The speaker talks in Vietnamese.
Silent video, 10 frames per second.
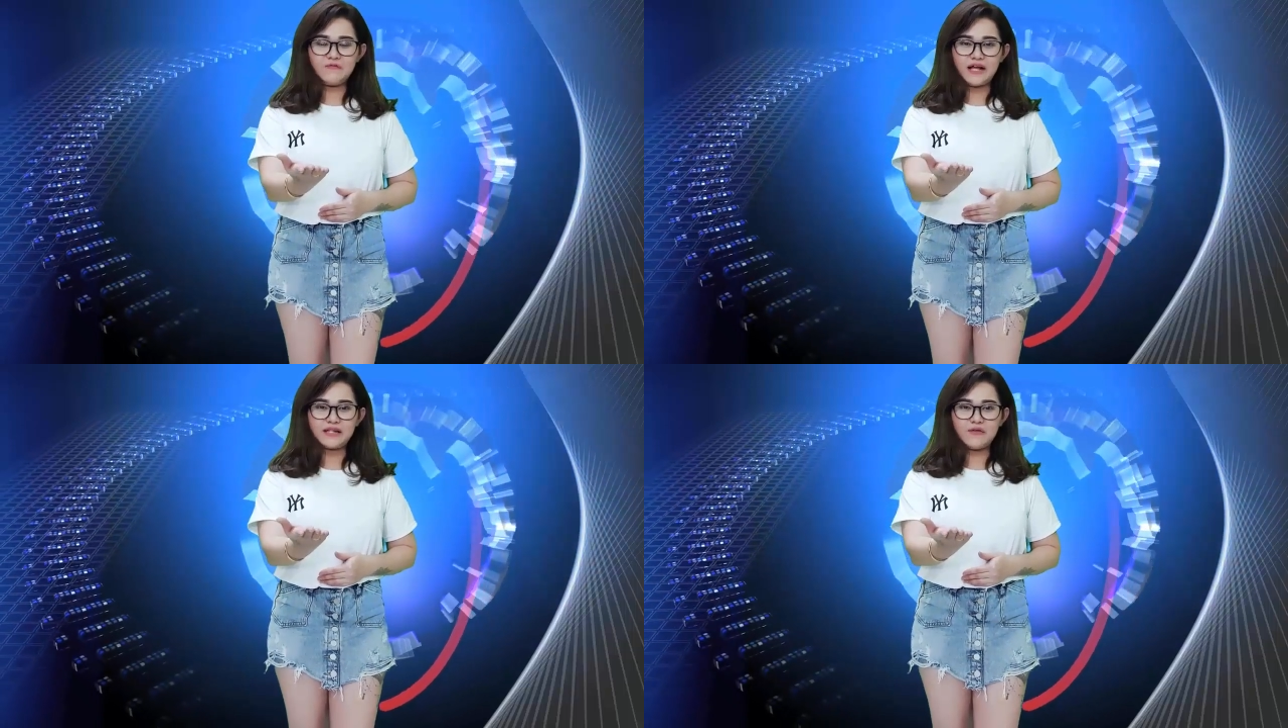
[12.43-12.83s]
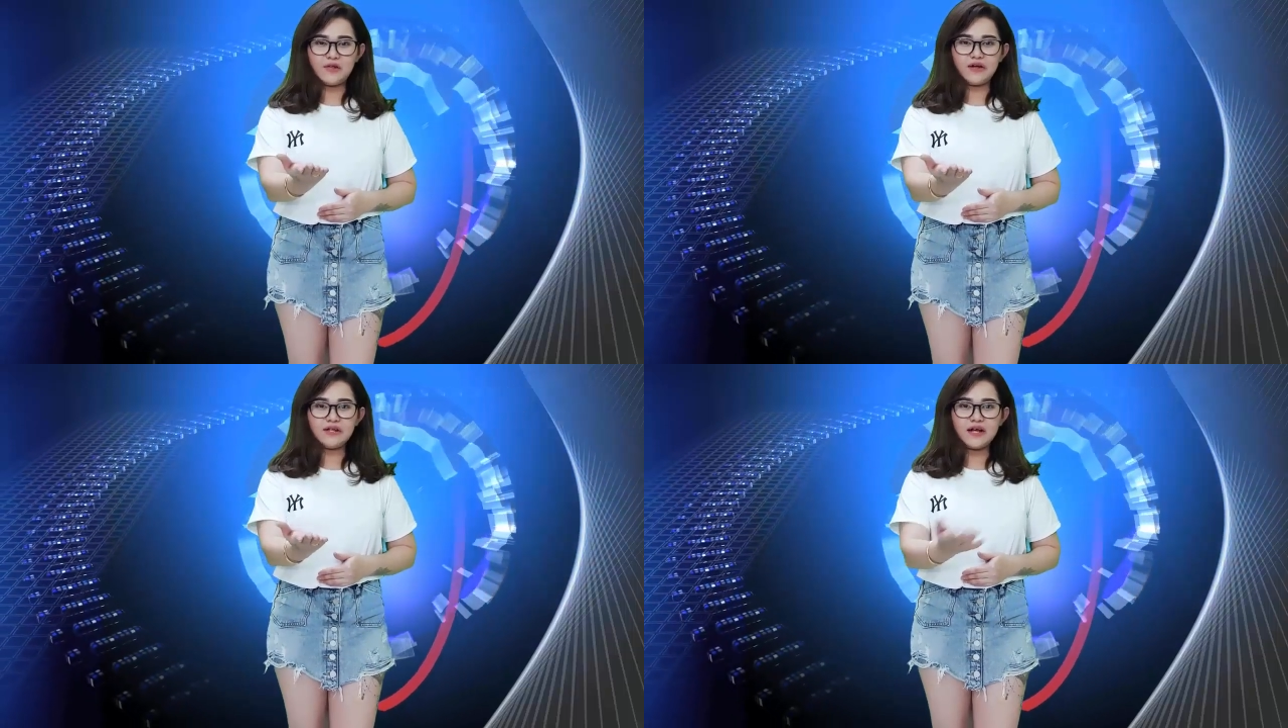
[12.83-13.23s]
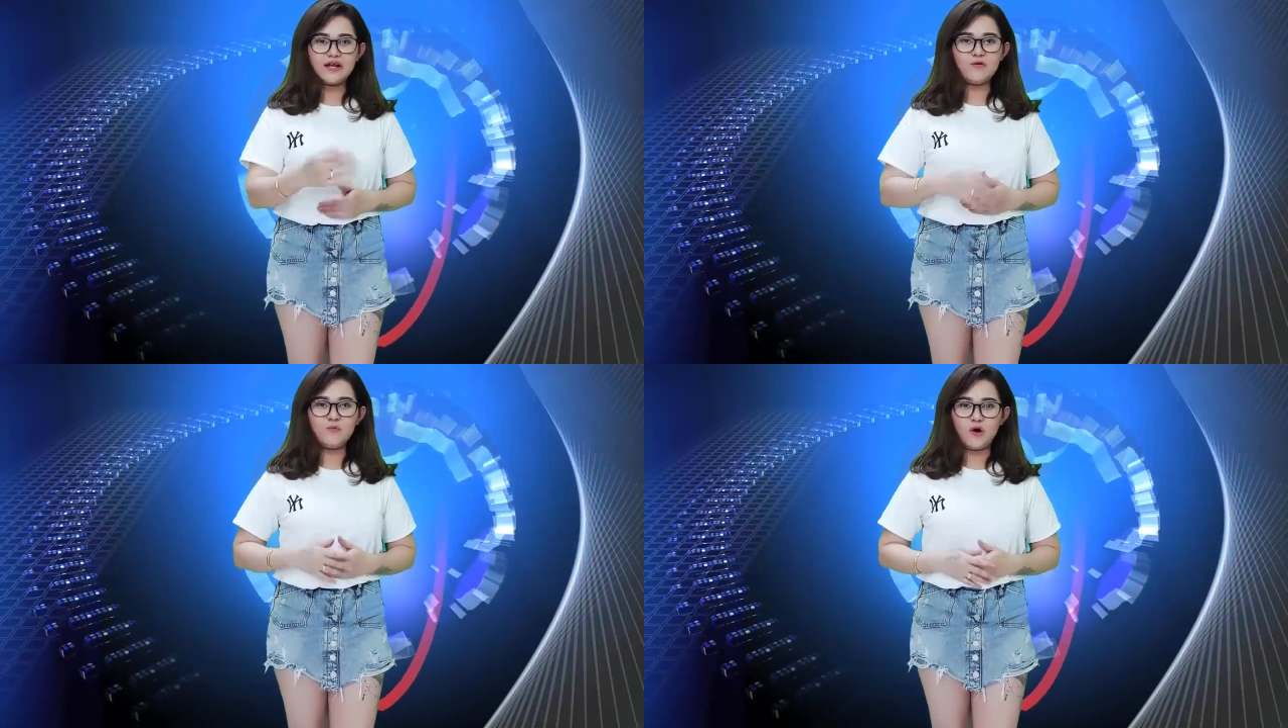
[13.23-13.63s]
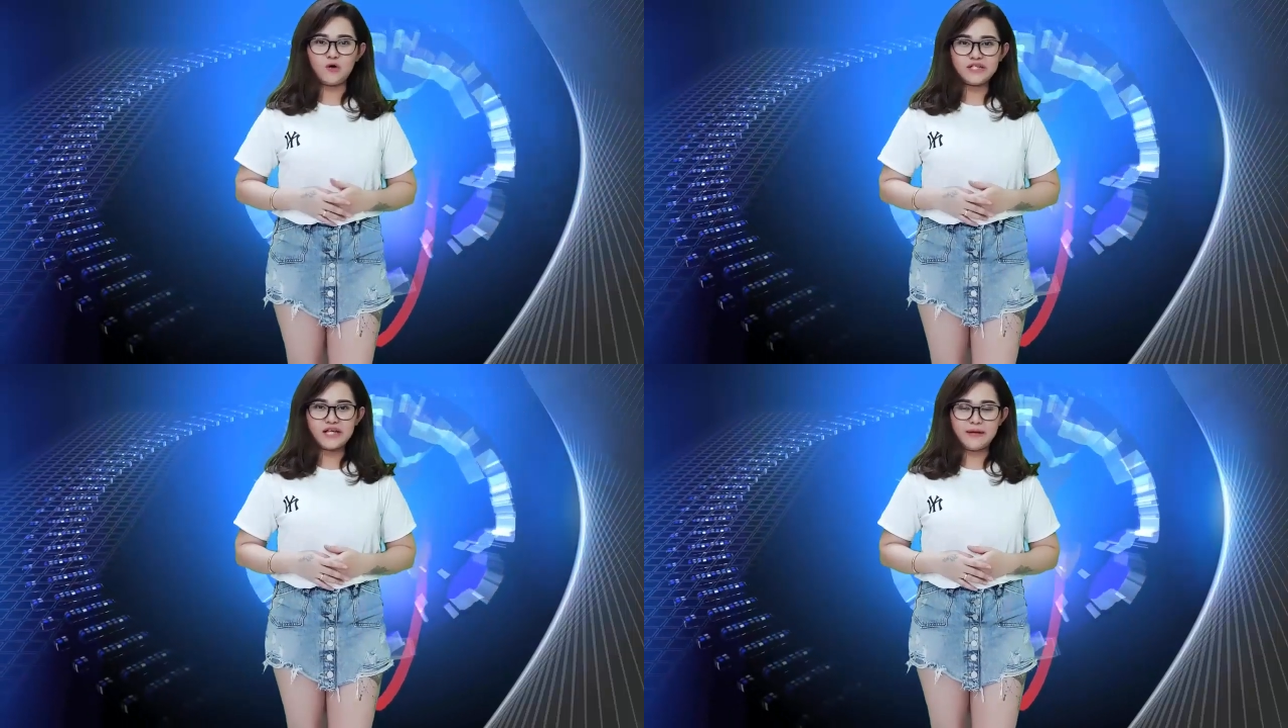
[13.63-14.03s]
và theo dõi kênh điểm ủng hộ
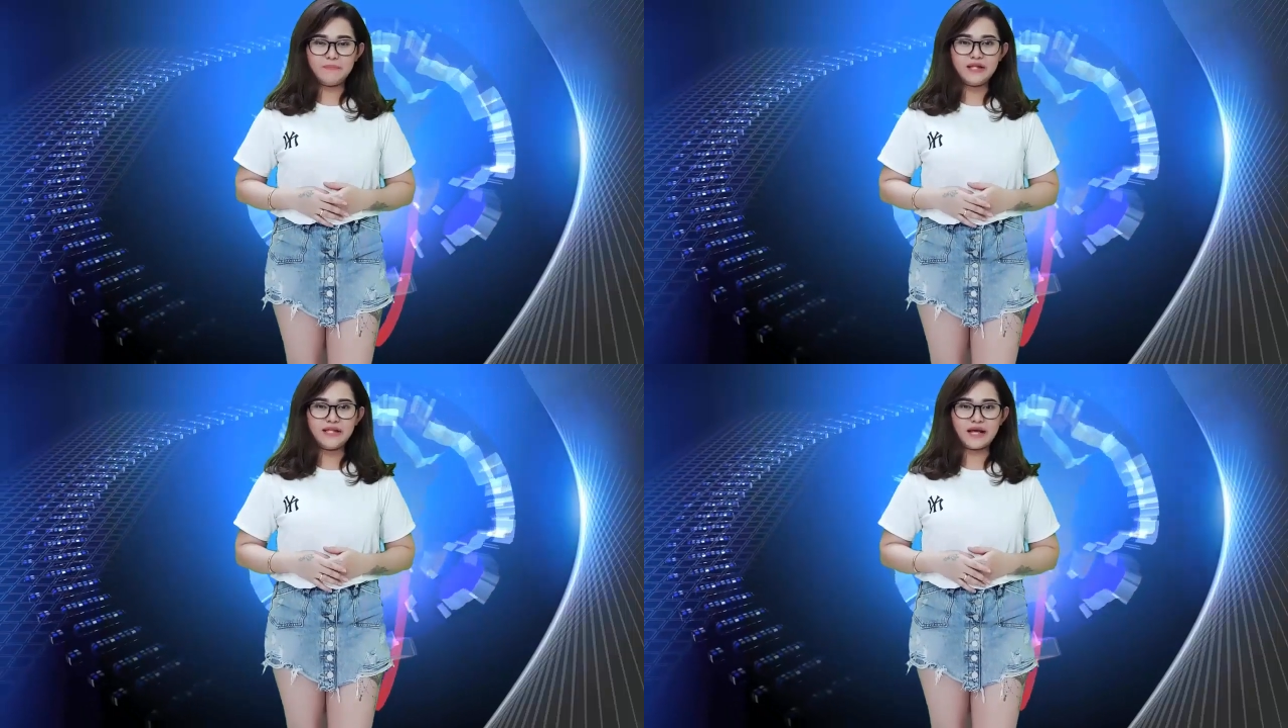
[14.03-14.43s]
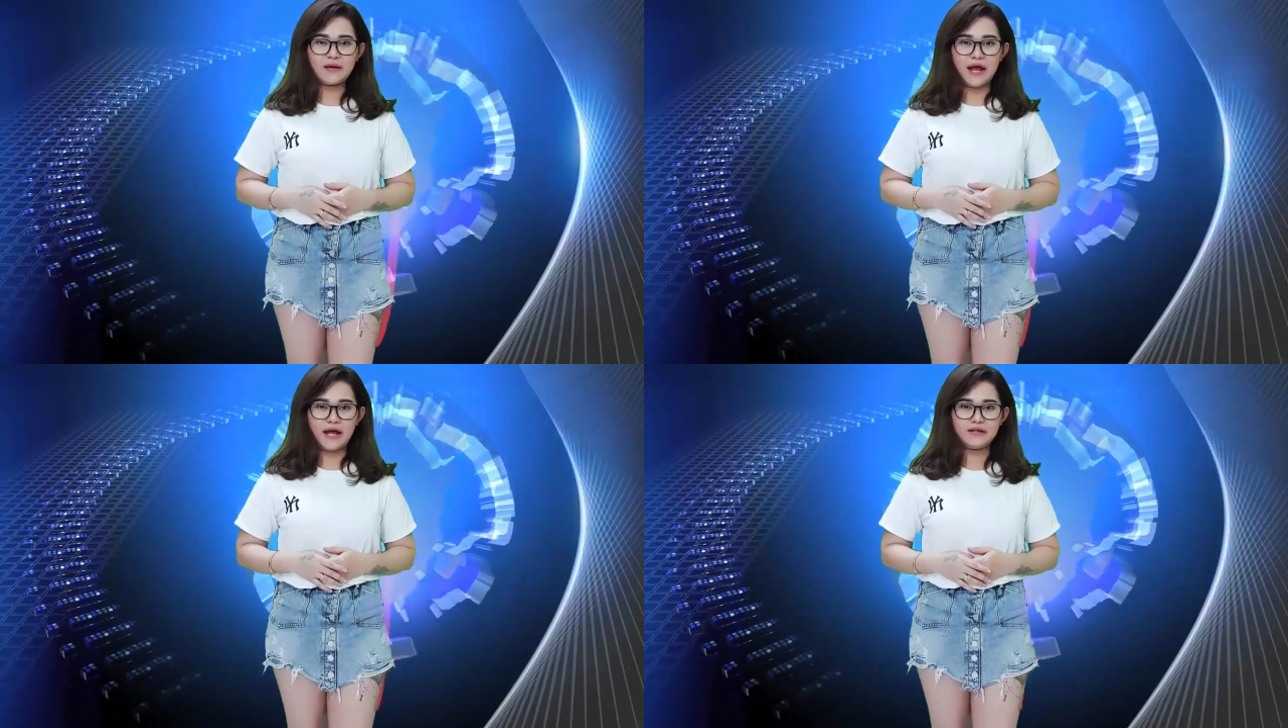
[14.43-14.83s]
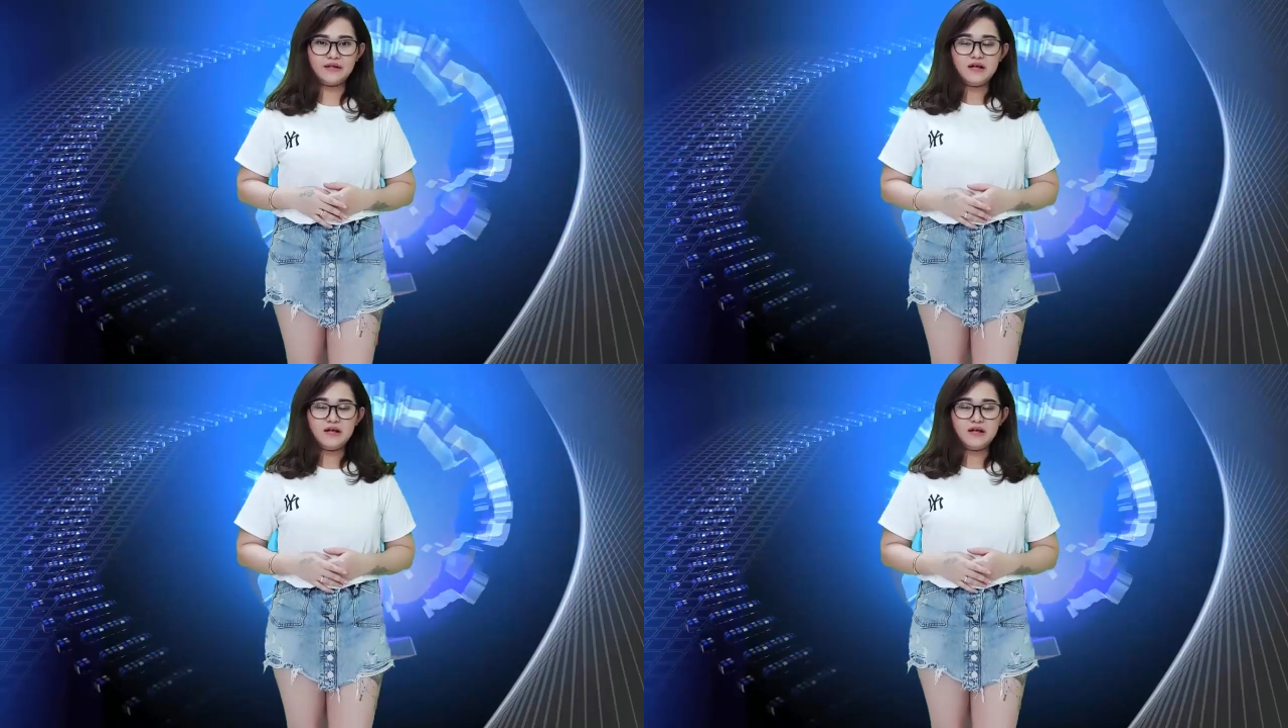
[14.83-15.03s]
cho admin nha các bạn.